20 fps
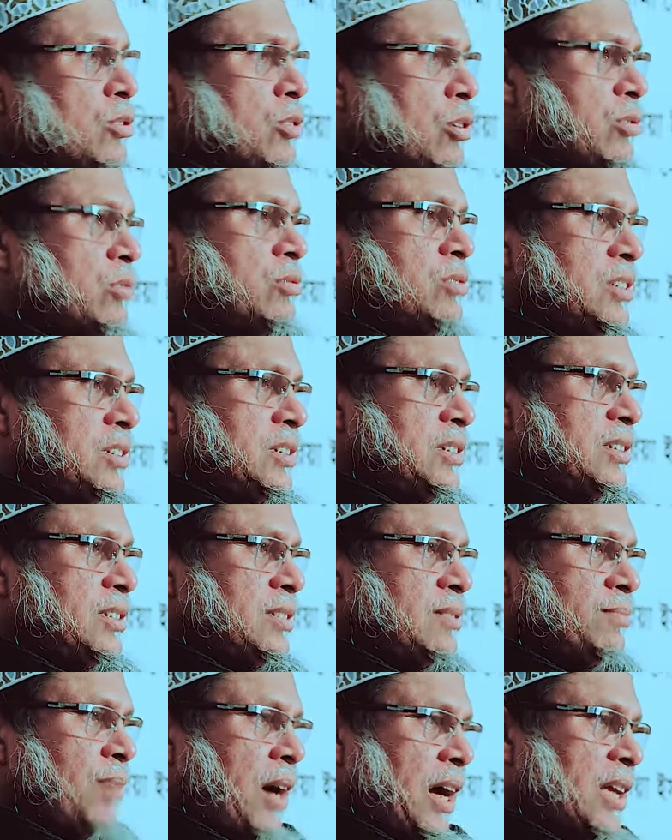তখন
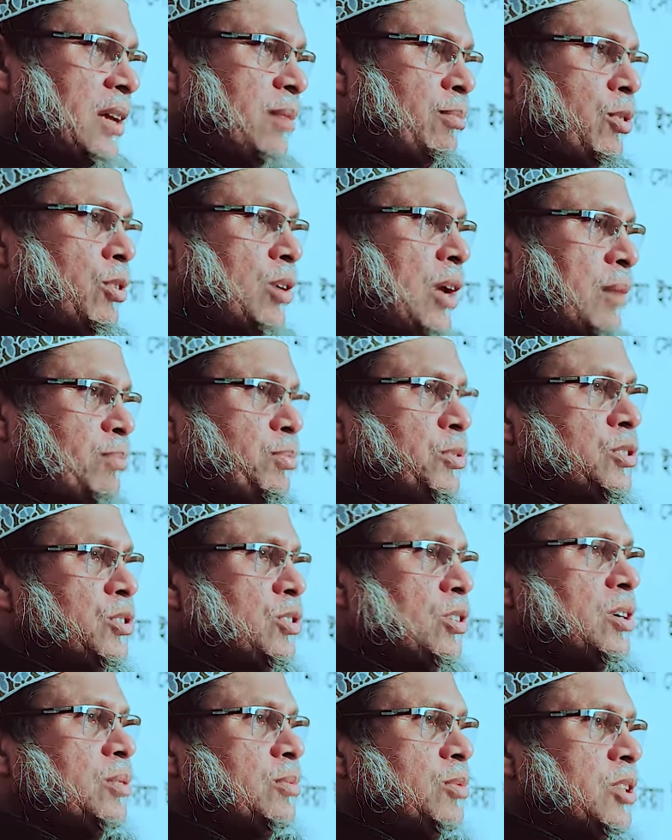ভাই বোন
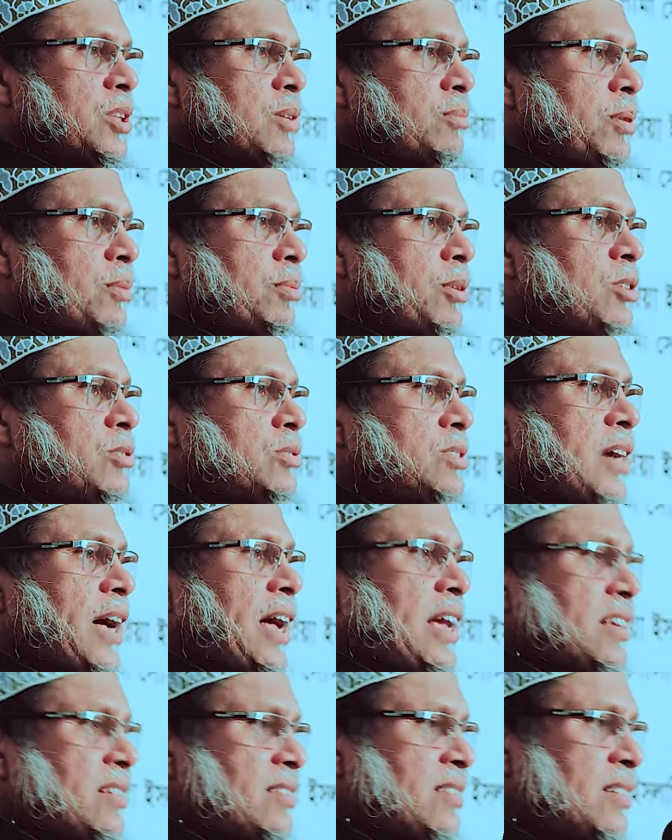আপনজনের মধ্যে বিবাহ
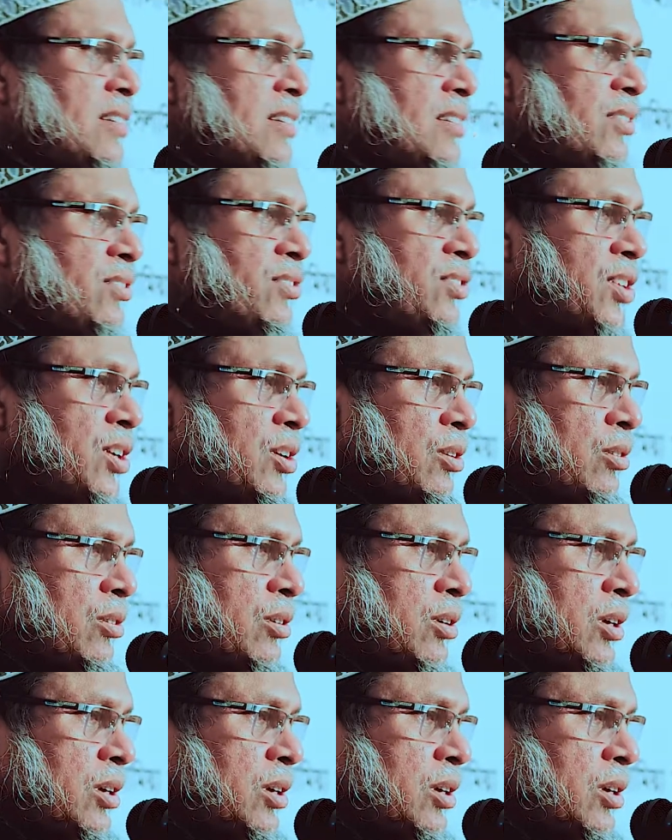জায়েজ ছিল